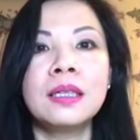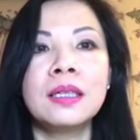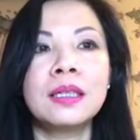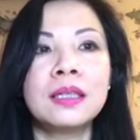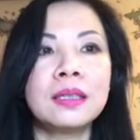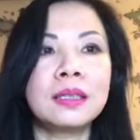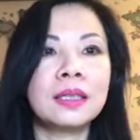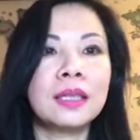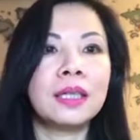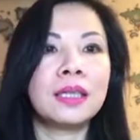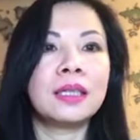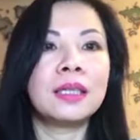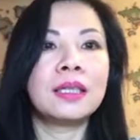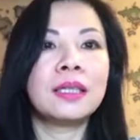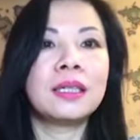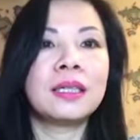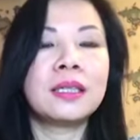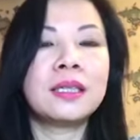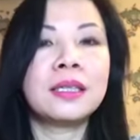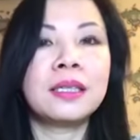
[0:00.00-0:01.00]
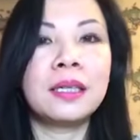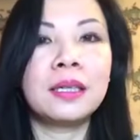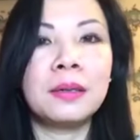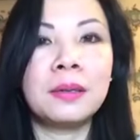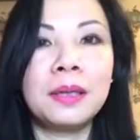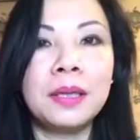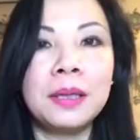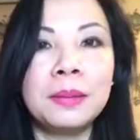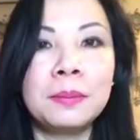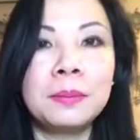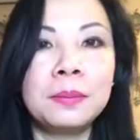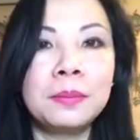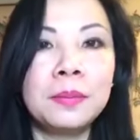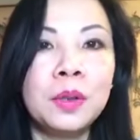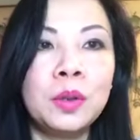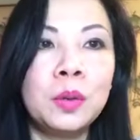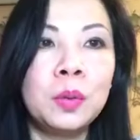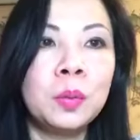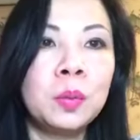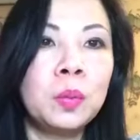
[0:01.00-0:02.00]
ok chào em
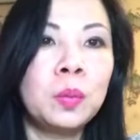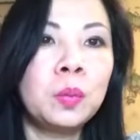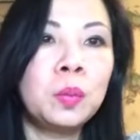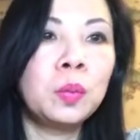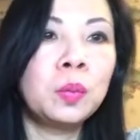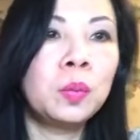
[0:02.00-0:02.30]
nhung